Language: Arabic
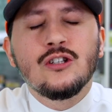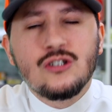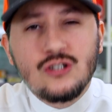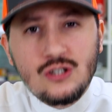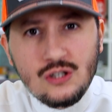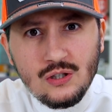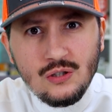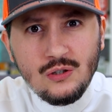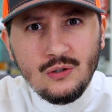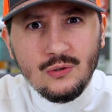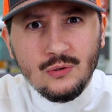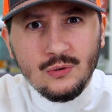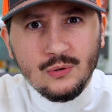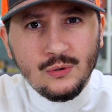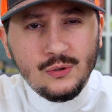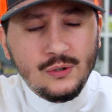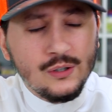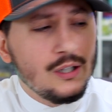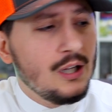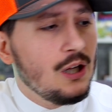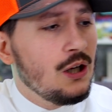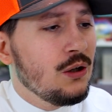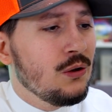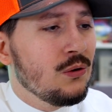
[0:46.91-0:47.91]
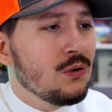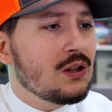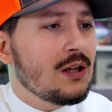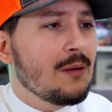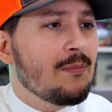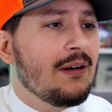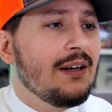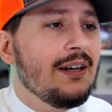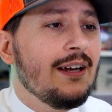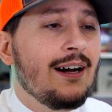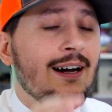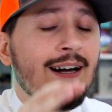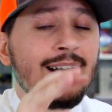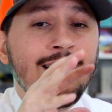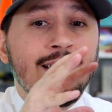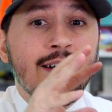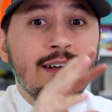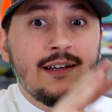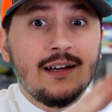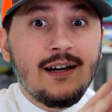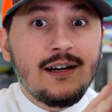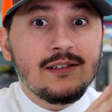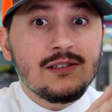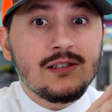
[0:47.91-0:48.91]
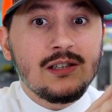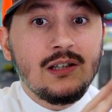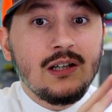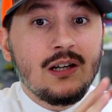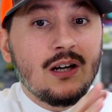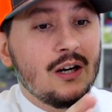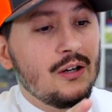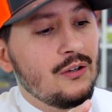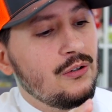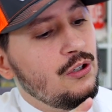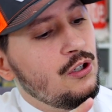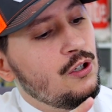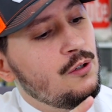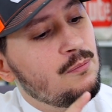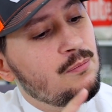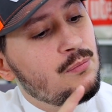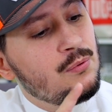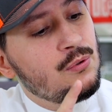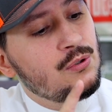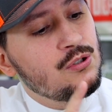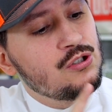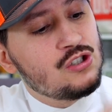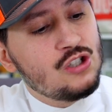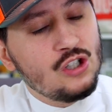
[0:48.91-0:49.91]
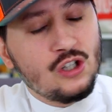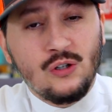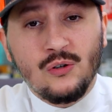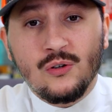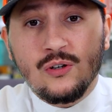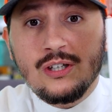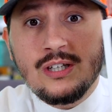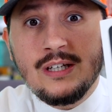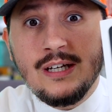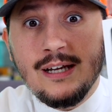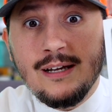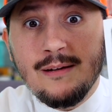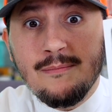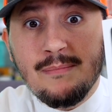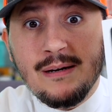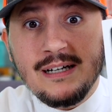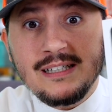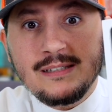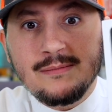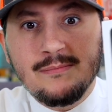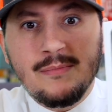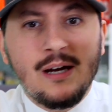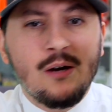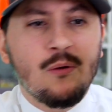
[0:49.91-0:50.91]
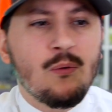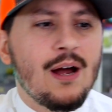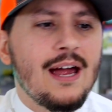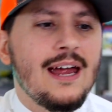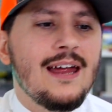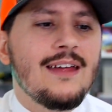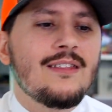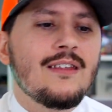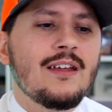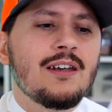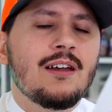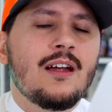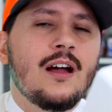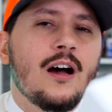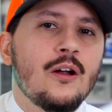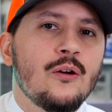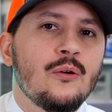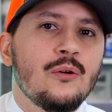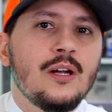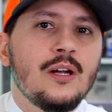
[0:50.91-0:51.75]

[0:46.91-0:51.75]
2 وطبعا هاي للناس اللي كانوا يحبون سكيورتي البصمه وايضا كانوا